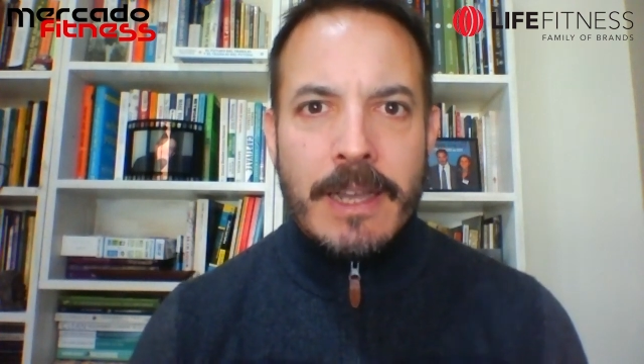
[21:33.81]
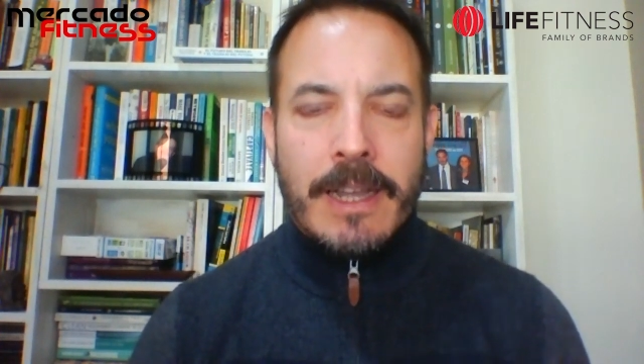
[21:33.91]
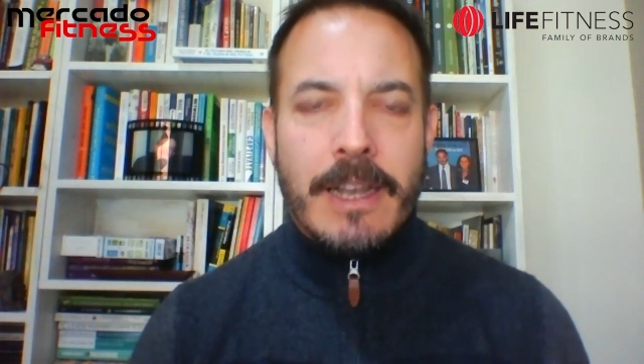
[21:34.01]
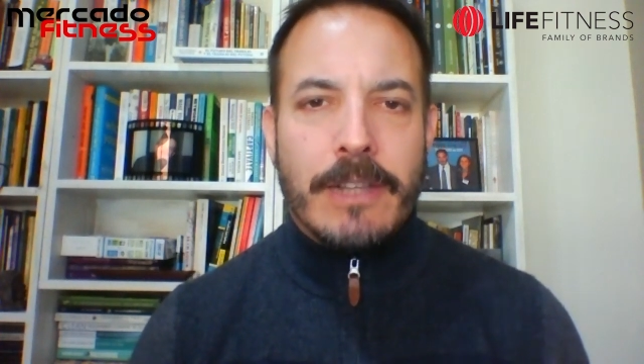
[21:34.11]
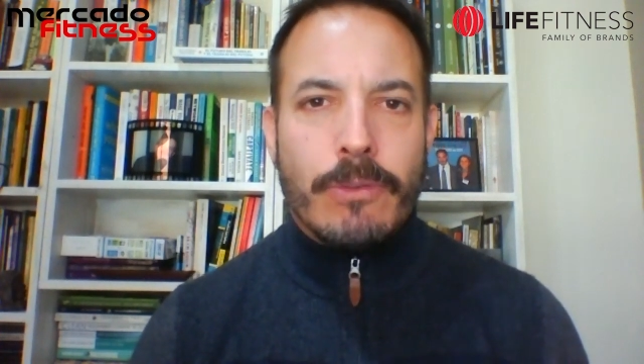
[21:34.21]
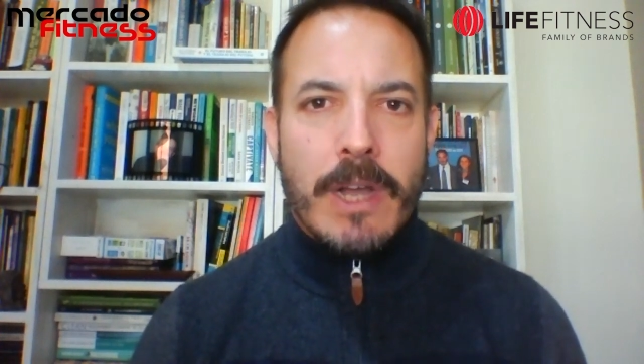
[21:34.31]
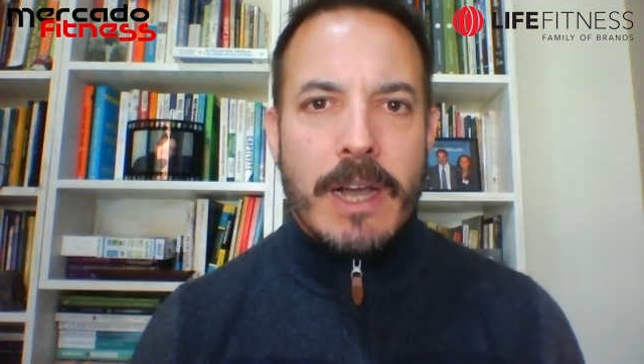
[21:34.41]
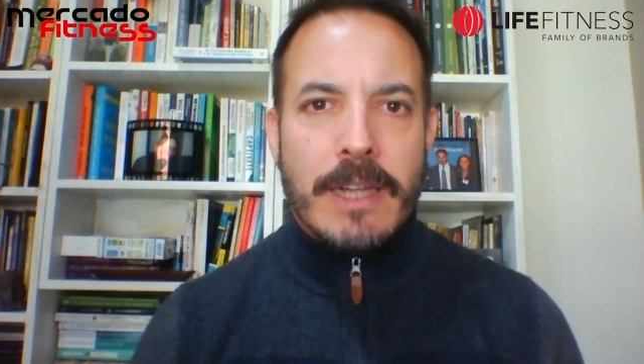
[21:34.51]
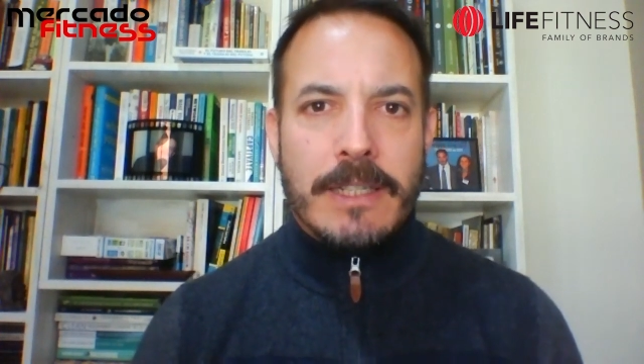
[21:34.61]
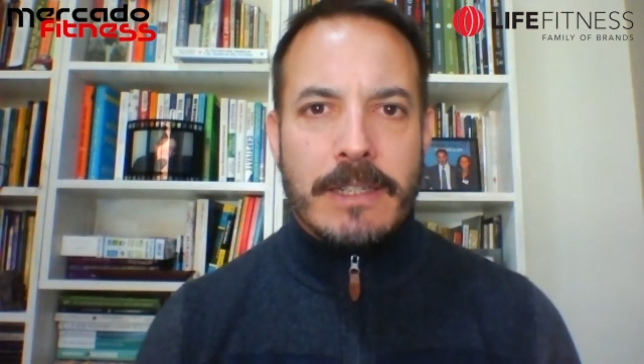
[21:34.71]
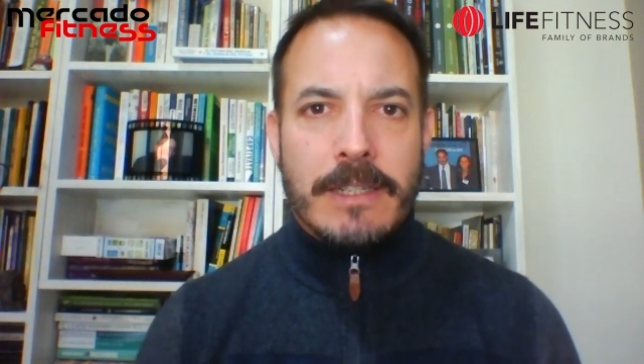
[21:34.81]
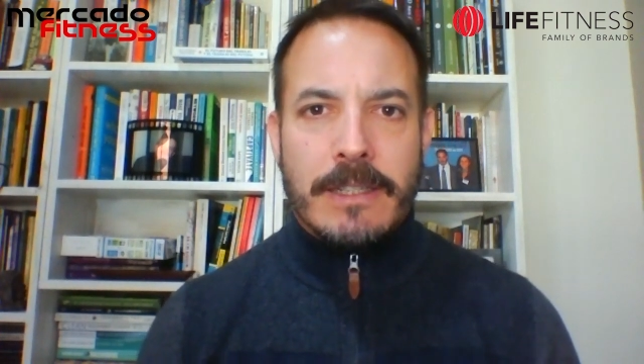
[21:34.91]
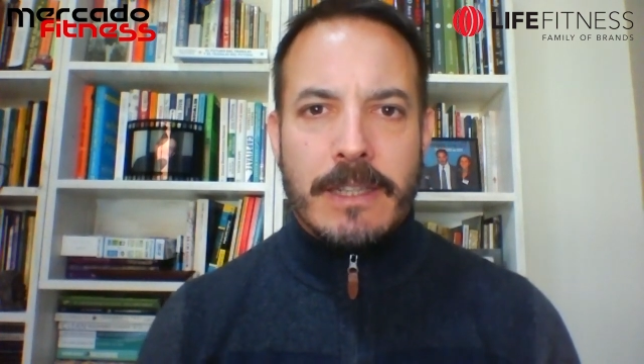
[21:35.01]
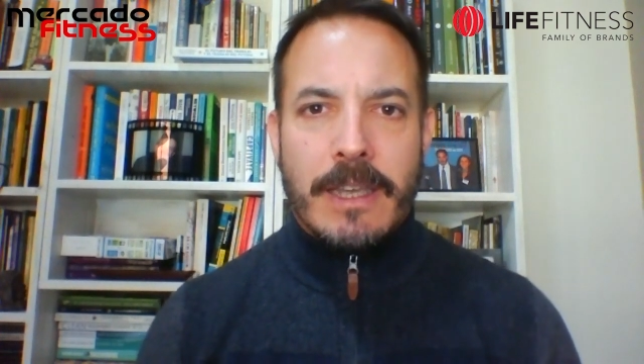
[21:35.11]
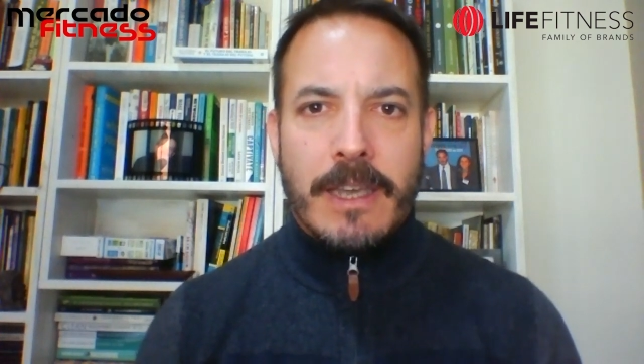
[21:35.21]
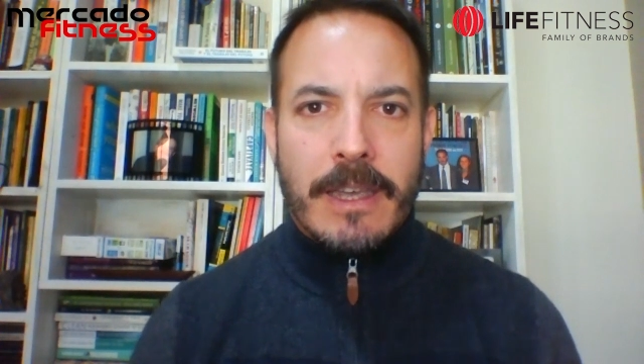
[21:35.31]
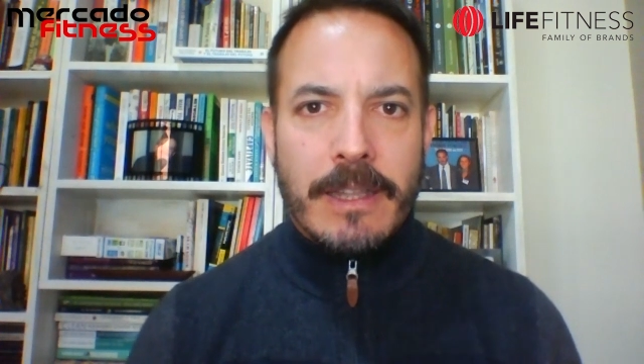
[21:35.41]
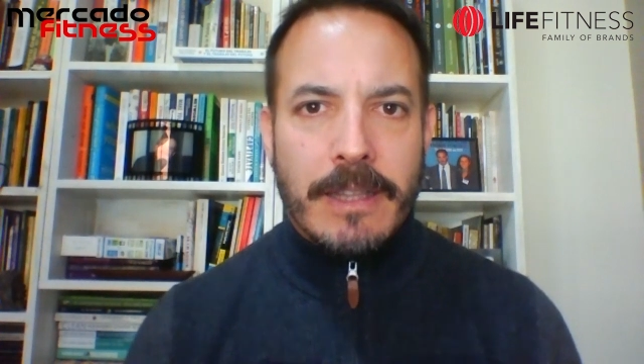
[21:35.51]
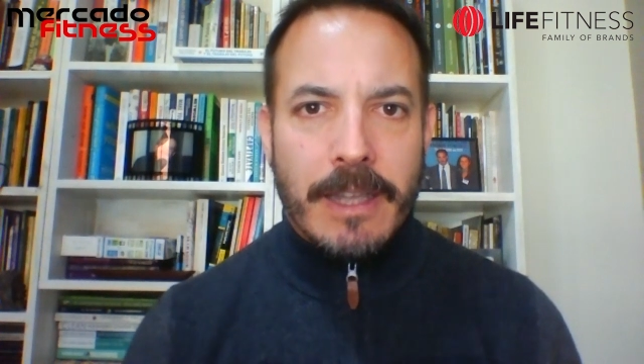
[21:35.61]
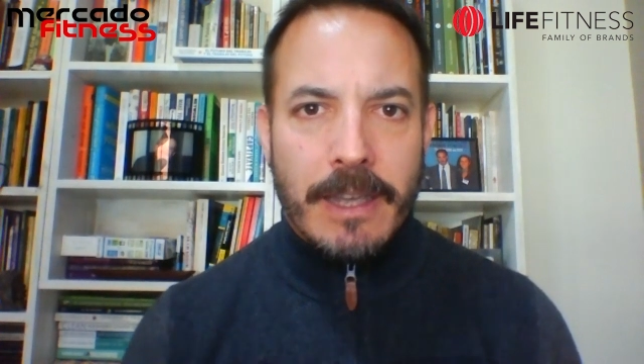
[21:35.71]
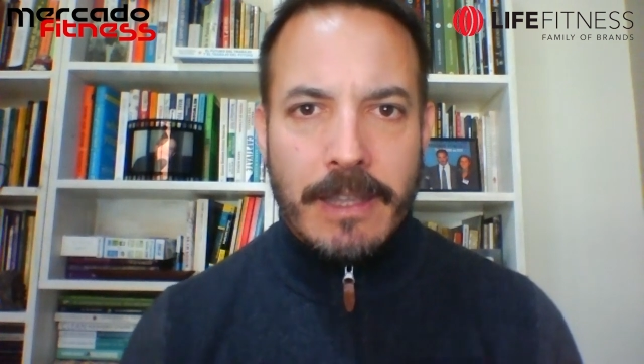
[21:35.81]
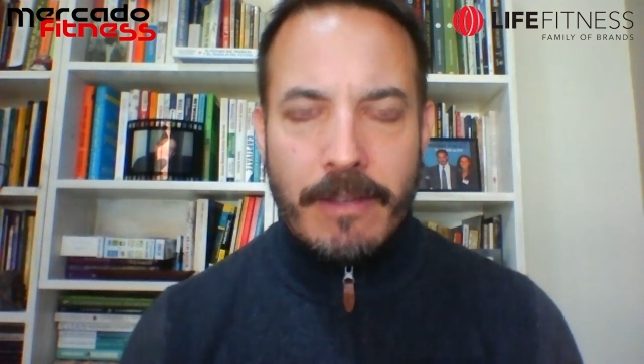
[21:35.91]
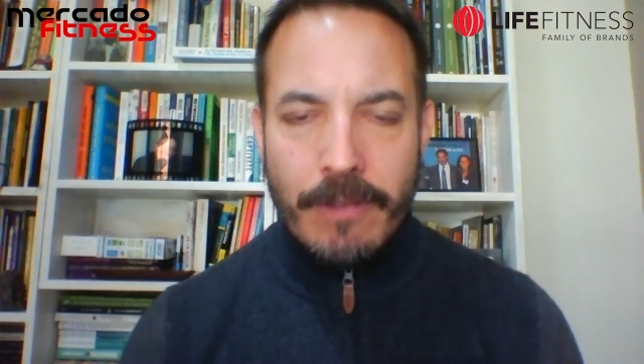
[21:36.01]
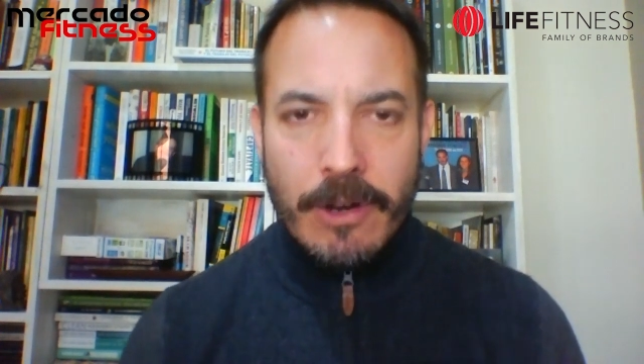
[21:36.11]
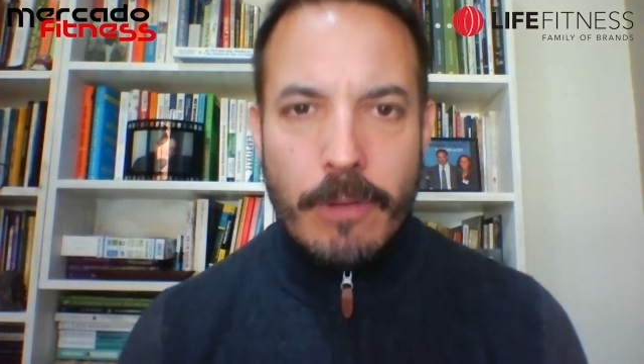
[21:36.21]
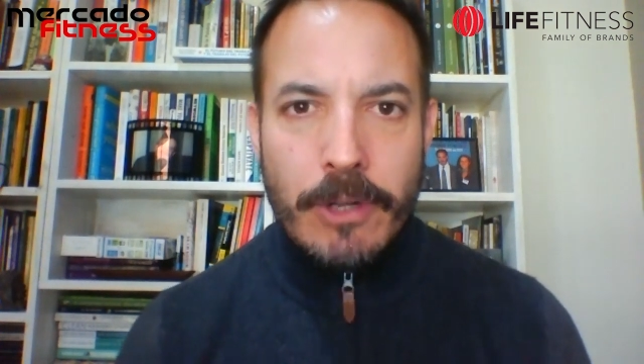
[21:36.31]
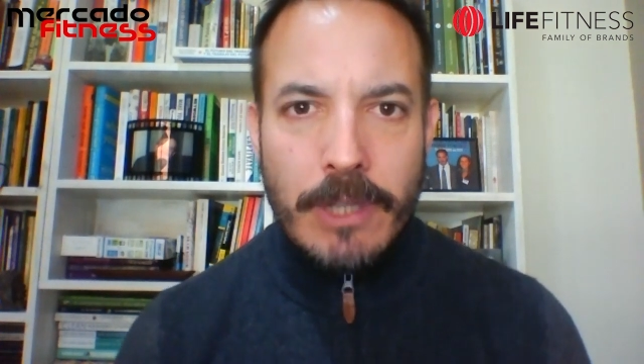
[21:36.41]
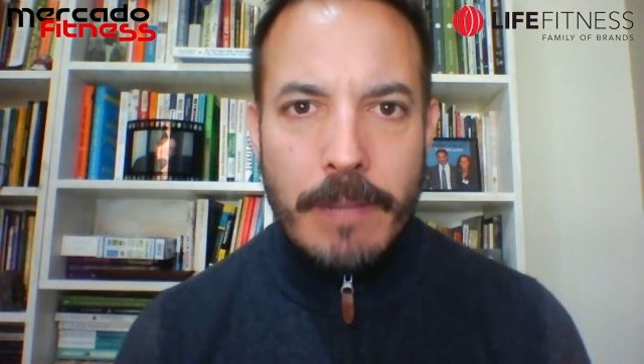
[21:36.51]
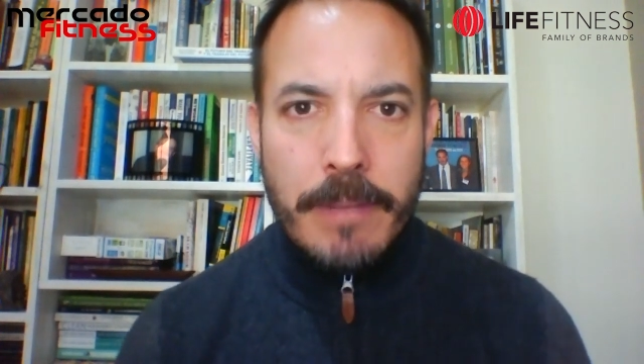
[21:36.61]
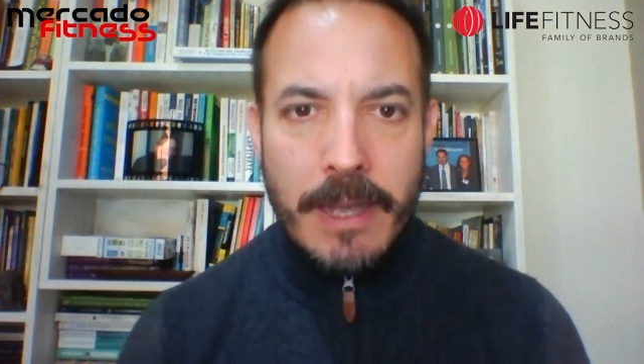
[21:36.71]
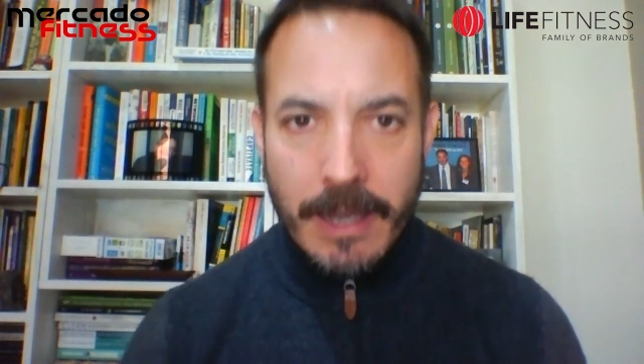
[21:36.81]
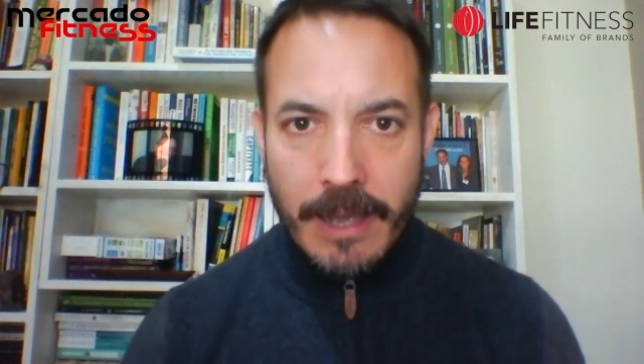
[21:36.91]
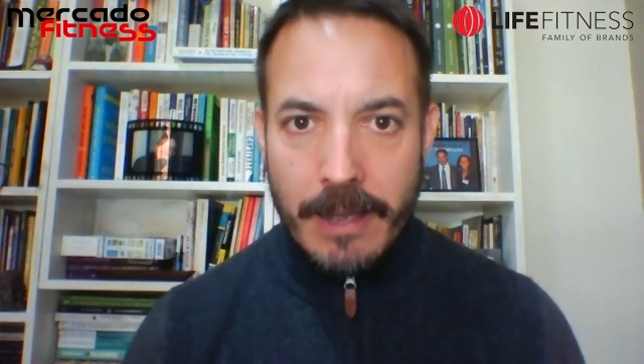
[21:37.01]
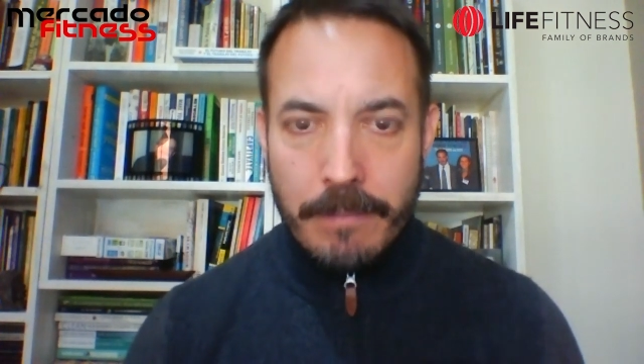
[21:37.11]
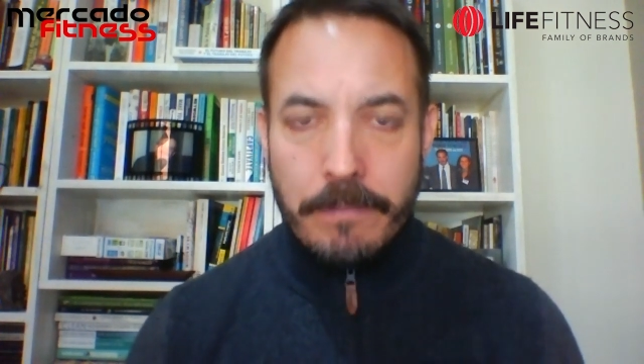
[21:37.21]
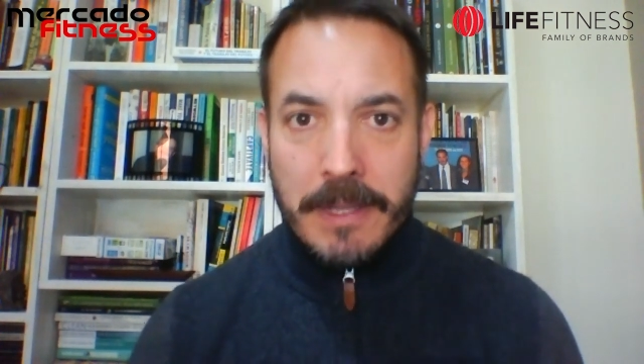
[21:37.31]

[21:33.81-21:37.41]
¿Qué lectura haces de, de este fenómeno también que,